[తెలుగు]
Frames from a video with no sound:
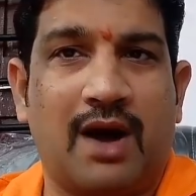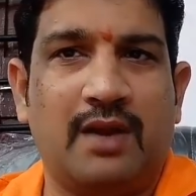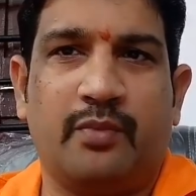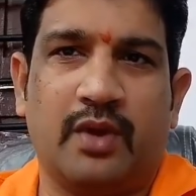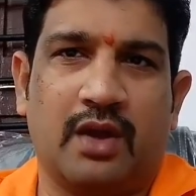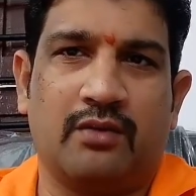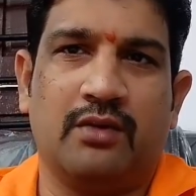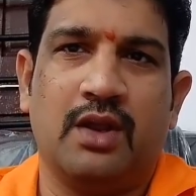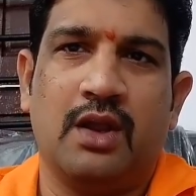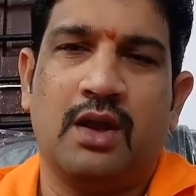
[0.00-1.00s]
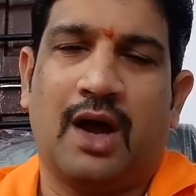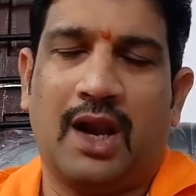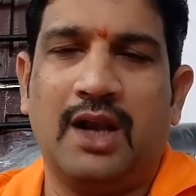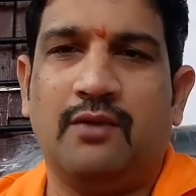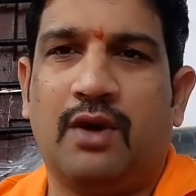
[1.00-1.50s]
మారిపోయారో
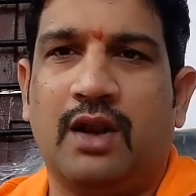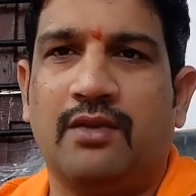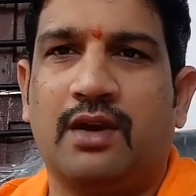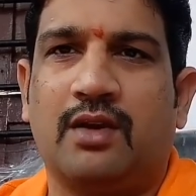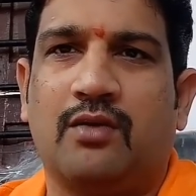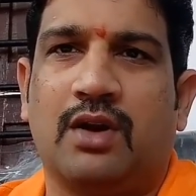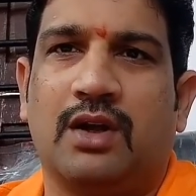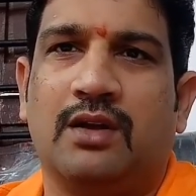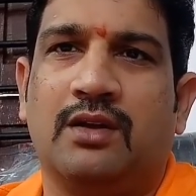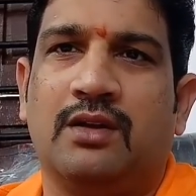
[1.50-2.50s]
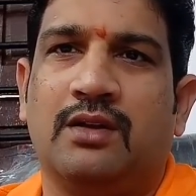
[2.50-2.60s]
అలాంటి వాళ్ళందరికీ కూడా